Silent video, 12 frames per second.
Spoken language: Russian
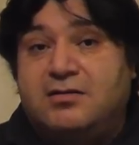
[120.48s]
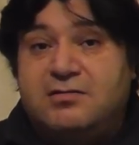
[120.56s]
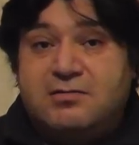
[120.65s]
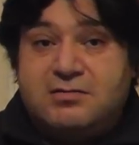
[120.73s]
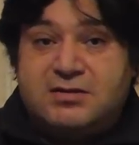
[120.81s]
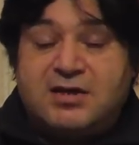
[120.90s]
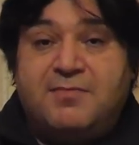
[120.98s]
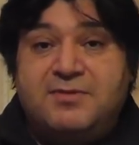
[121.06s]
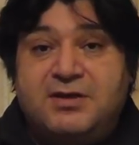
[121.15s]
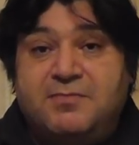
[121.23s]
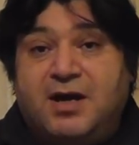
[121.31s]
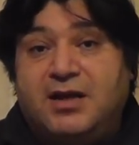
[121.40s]
э,
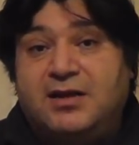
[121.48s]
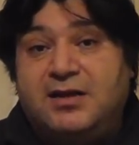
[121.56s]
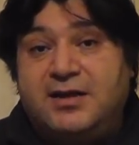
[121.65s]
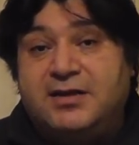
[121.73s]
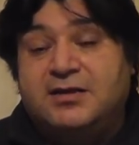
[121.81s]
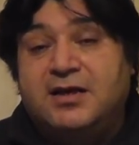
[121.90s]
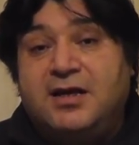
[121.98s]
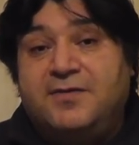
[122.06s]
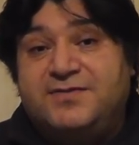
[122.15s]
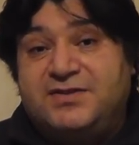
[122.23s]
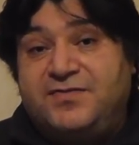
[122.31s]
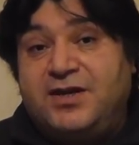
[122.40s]
сам немало лет
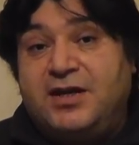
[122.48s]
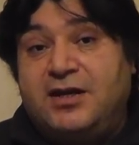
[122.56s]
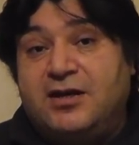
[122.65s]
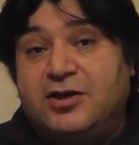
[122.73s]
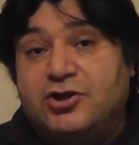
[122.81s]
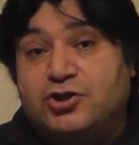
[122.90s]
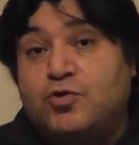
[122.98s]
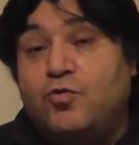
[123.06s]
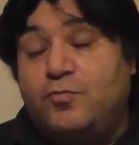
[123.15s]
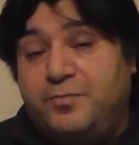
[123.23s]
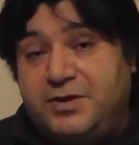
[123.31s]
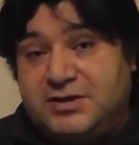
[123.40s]
в сфере э,
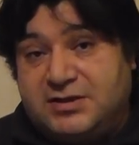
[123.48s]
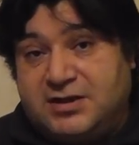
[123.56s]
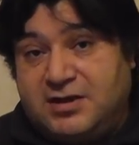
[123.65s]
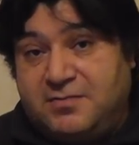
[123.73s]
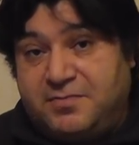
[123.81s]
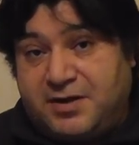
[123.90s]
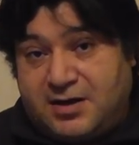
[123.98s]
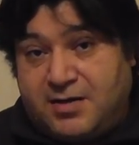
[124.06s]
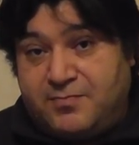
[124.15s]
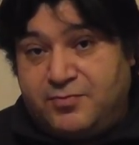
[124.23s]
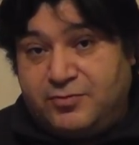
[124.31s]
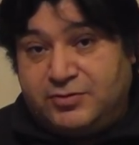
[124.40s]
шоу-биза
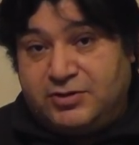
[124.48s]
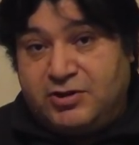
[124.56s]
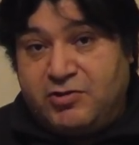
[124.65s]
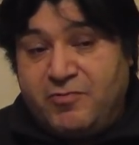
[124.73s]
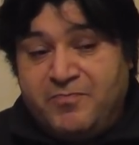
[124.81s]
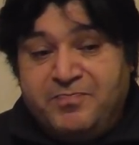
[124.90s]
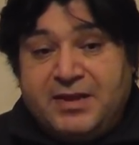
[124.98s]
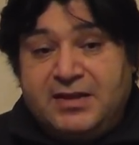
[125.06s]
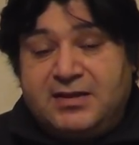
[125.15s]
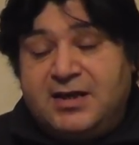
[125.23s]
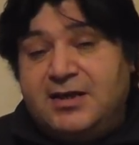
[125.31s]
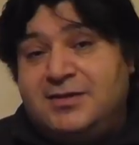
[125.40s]
проработал.
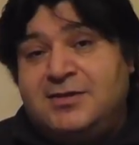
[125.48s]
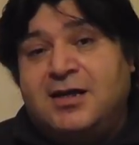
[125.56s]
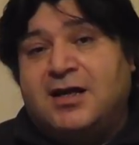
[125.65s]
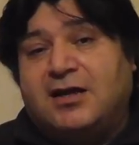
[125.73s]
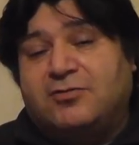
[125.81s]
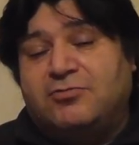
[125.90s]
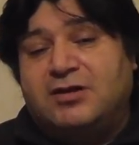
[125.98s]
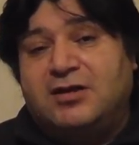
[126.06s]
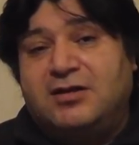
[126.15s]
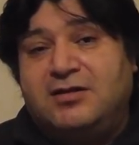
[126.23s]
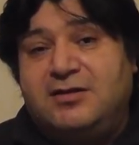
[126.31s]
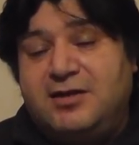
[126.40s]
Да и те,
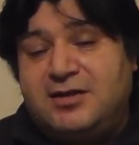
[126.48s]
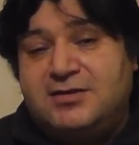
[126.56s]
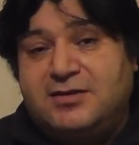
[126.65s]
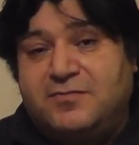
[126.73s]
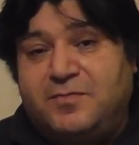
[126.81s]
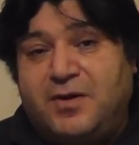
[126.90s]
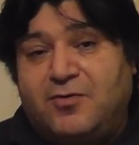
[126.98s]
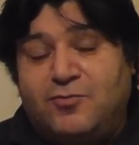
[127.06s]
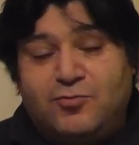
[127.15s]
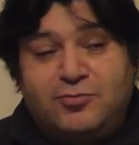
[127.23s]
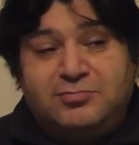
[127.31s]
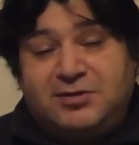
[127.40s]
которые ездят в
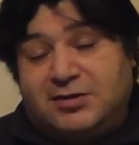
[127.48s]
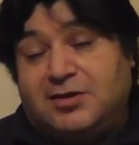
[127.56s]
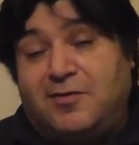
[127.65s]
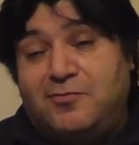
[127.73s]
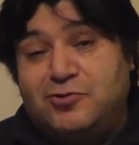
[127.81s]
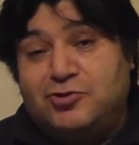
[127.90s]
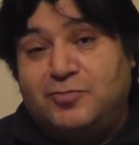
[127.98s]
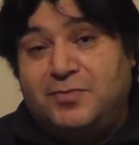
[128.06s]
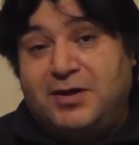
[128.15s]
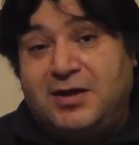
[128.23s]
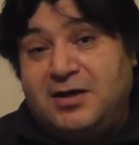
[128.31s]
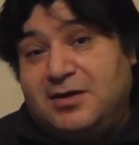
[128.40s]
Баку для того,
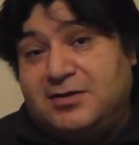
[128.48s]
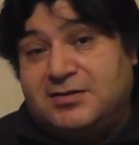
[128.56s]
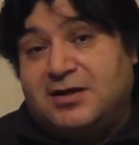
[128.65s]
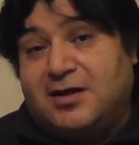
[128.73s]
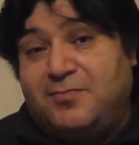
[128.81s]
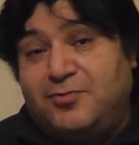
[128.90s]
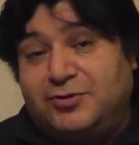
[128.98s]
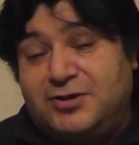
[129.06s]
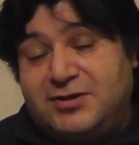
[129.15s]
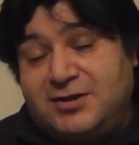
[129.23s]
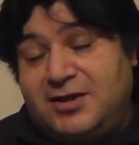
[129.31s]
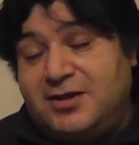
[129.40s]
чтобы
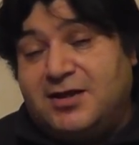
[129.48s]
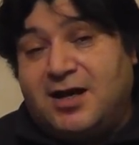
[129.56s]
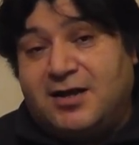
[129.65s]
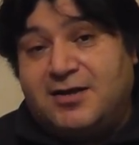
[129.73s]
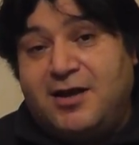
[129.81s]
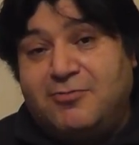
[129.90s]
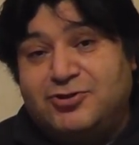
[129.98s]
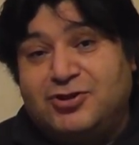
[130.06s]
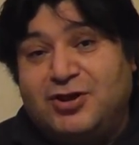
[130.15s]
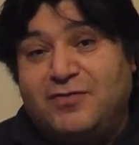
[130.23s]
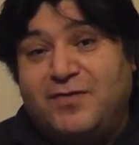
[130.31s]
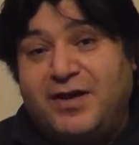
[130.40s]
заработать деньги, как я
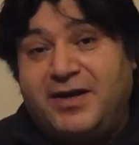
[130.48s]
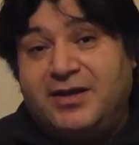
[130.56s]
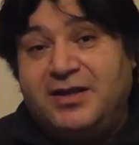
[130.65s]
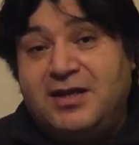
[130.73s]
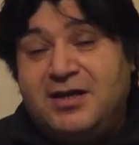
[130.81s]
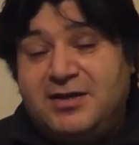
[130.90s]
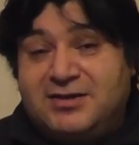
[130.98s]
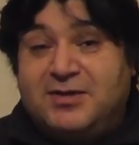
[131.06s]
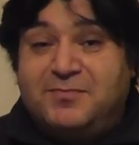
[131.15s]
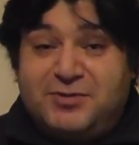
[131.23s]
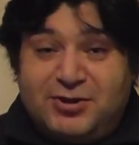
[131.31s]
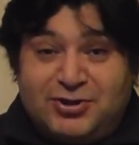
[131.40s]
уже говорил,
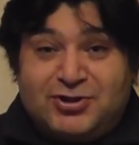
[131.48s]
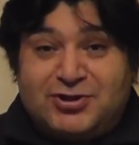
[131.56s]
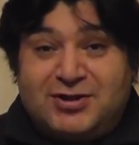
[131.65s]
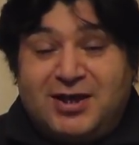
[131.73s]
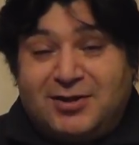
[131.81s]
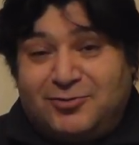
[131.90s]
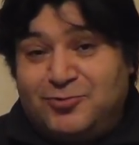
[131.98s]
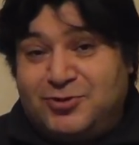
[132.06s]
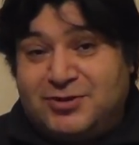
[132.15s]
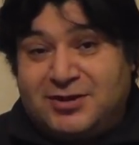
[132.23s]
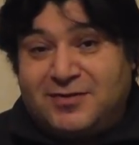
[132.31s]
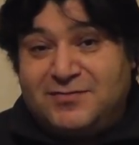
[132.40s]
скептически
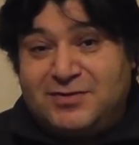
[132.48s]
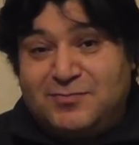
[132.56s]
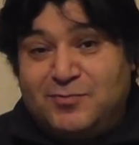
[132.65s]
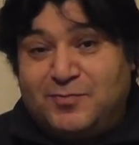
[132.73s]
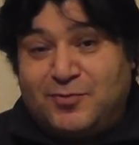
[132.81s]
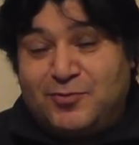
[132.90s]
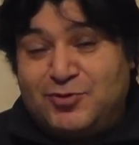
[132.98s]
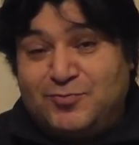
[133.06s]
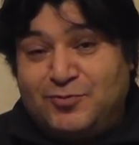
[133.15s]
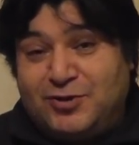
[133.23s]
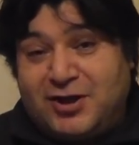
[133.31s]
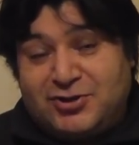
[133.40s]
относятся ко всему
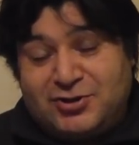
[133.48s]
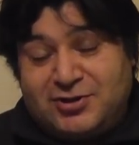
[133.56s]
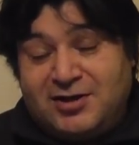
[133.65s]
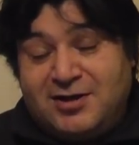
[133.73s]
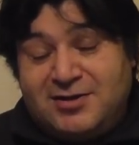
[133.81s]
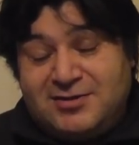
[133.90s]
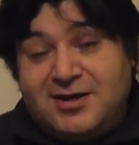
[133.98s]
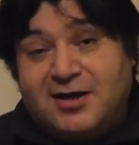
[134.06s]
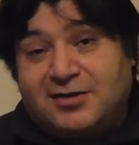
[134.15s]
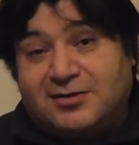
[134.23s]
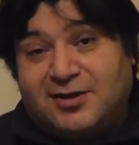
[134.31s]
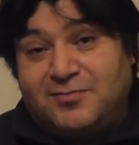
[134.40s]
прочему и даже с
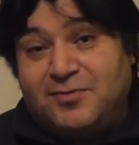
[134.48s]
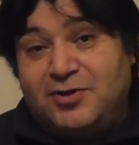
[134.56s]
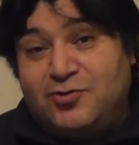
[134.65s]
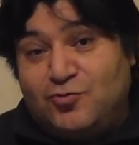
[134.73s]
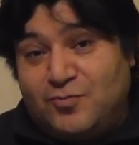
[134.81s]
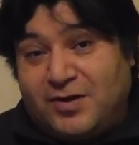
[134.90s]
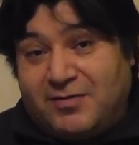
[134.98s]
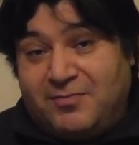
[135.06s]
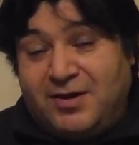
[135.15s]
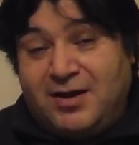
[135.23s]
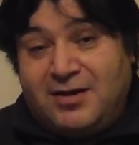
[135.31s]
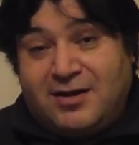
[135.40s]
некоторым
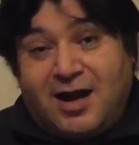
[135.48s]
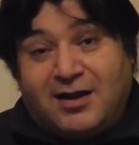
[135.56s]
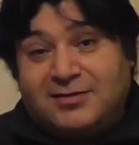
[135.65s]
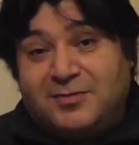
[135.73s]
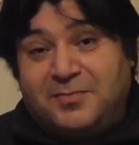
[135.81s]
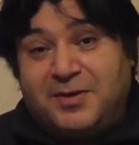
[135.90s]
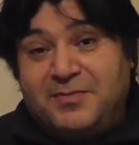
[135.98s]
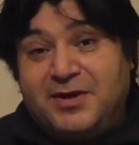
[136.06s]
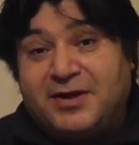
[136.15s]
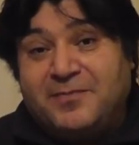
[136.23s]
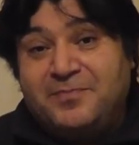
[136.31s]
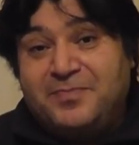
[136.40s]
юмором. Как,
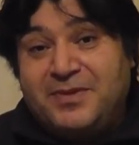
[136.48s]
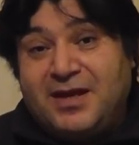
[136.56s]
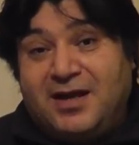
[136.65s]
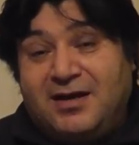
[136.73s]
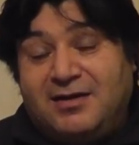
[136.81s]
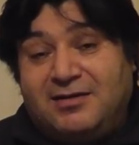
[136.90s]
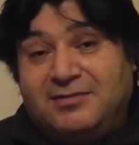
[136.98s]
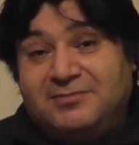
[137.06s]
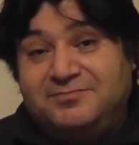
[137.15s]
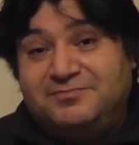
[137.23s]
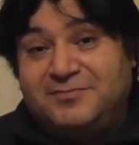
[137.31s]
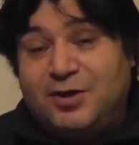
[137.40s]
например,
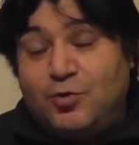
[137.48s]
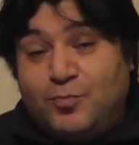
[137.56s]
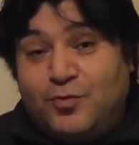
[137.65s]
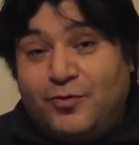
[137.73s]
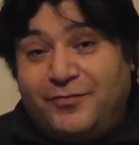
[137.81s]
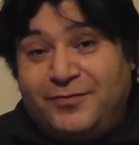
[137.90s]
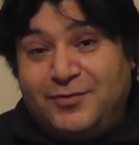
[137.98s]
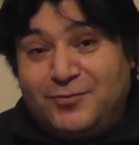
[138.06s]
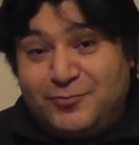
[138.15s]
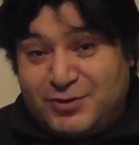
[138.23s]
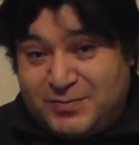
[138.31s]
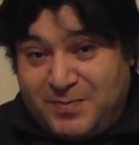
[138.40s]
а, Любовь
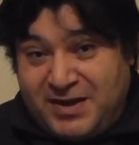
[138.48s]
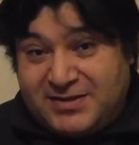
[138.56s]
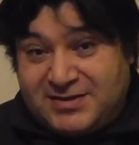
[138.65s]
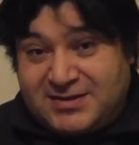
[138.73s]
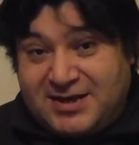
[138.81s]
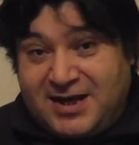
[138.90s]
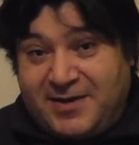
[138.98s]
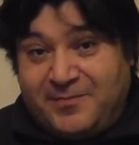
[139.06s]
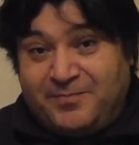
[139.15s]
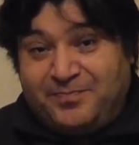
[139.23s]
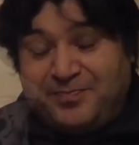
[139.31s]
Успенская.